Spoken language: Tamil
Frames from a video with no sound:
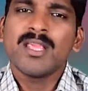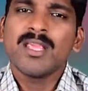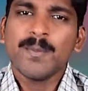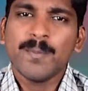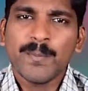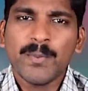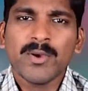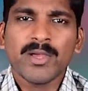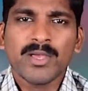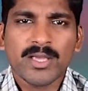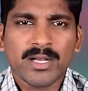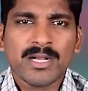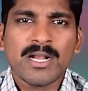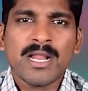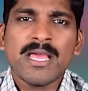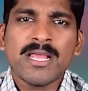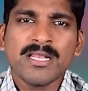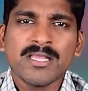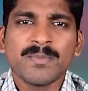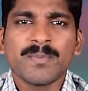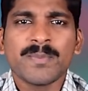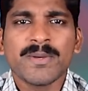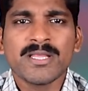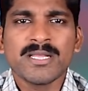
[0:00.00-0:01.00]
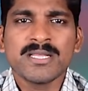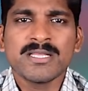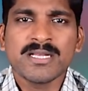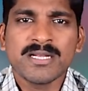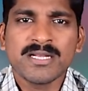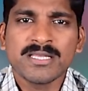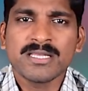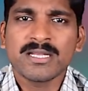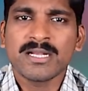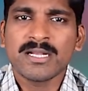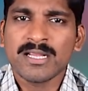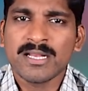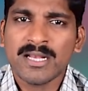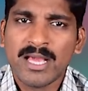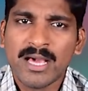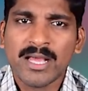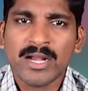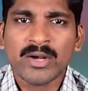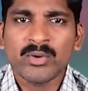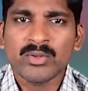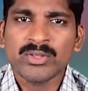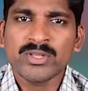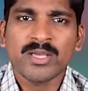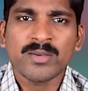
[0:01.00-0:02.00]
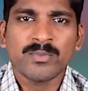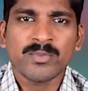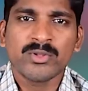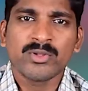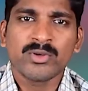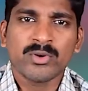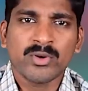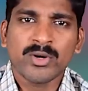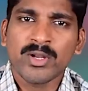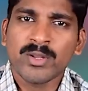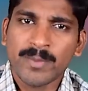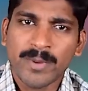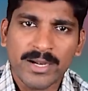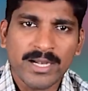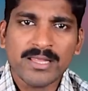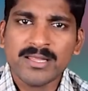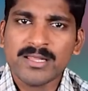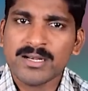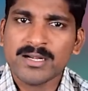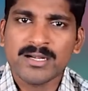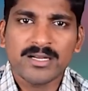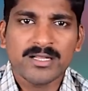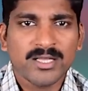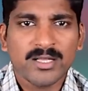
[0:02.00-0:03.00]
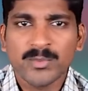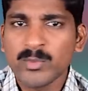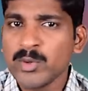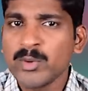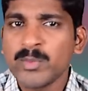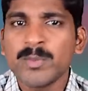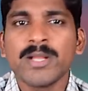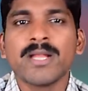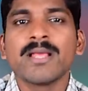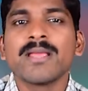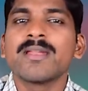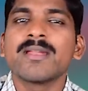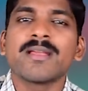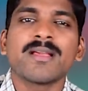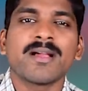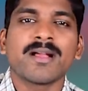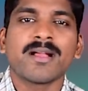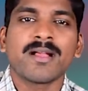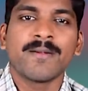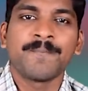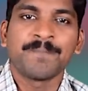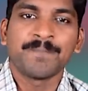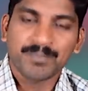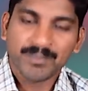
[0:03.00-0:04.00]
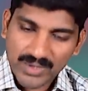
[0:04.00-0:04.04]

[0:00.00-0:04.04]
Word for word: இப்போ இரண்டாயிரத்தி பதினஞ்சு எடுத்துக்கிட்டிங்கன்னா அறநூற்றி எண்பது கோடி மனிதர்கள் இந்த பூமியில் இருக்காங்க